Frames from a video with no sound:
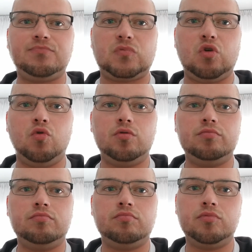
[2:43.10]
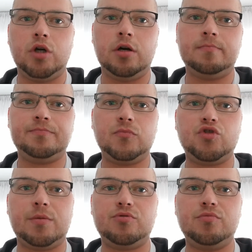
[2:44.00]
Und ja, ich
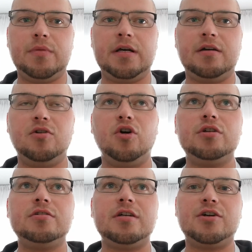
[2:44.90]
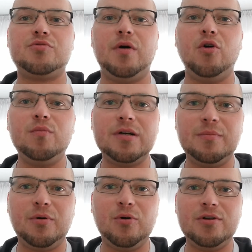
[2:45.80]
habe schon mehrere Leute, sage ich mal,
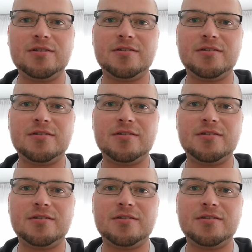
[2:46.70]
umgepolt.